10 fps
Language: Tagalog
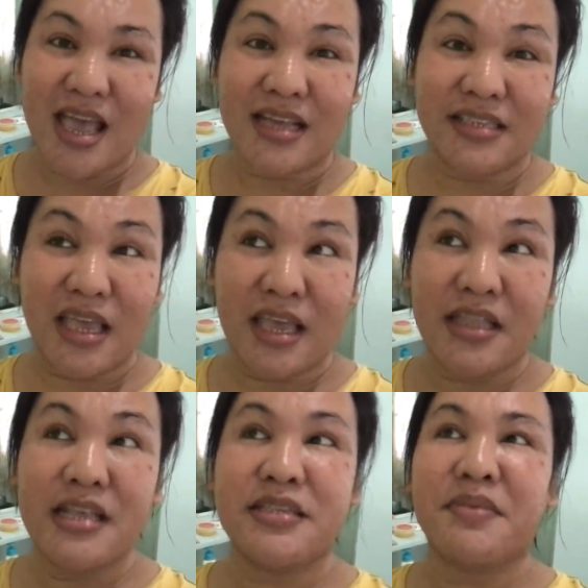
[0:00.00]
kasi
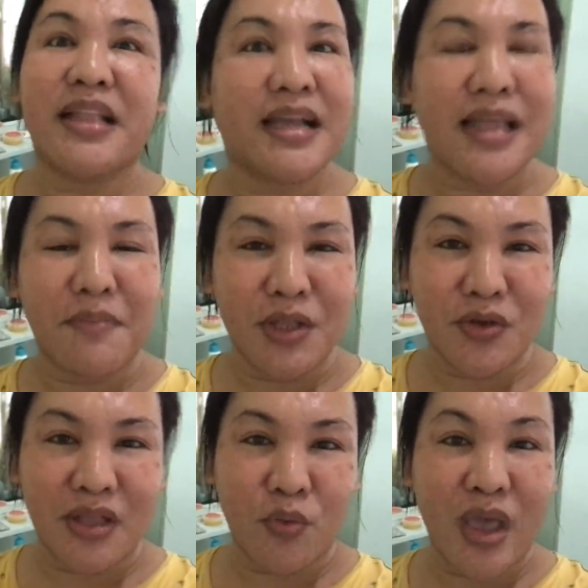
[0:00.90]
naisip talaga namin, no,
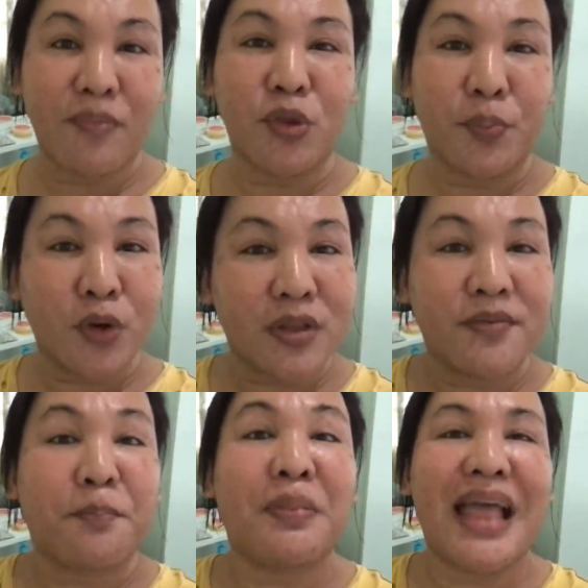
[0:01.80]
na we have to put
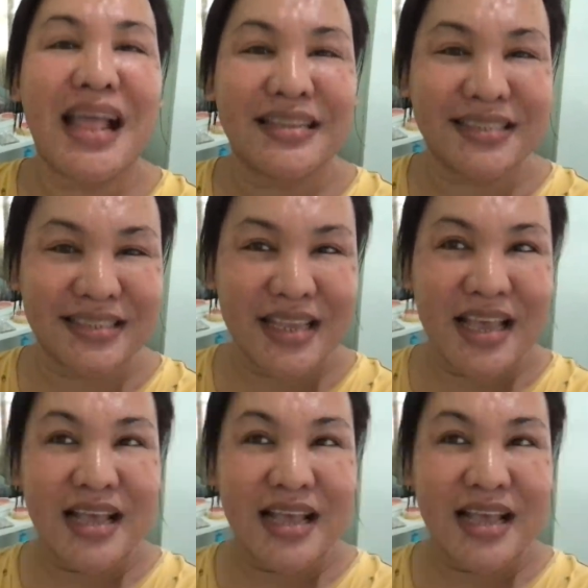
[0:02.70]
plants